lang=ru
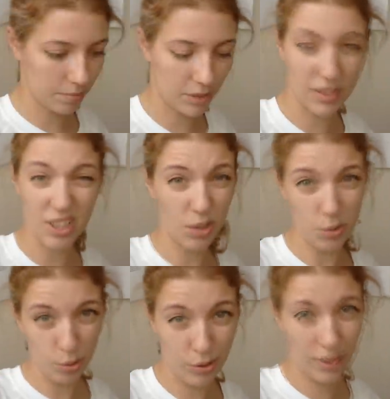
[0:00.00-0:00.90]
без даже
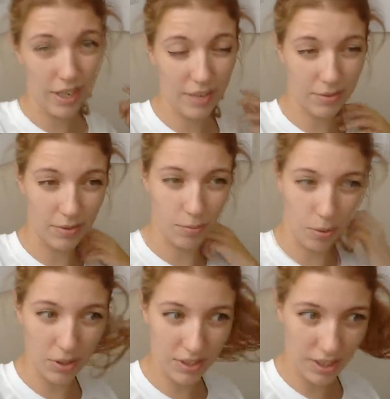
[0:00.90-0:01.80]
утюжка,
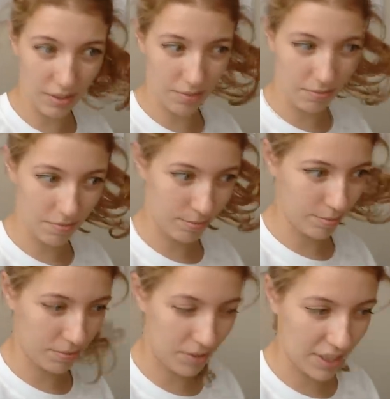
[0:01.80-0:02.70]
просто
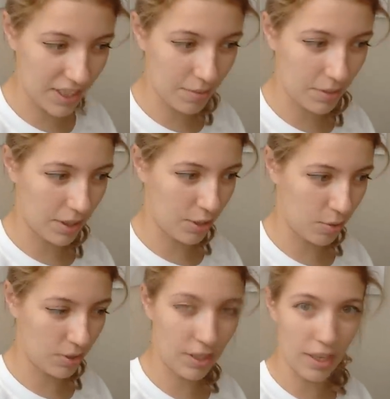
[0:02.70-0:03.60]
феном и
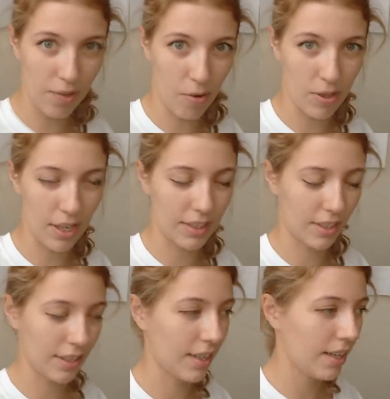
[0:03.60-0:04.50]
расческой для укладки.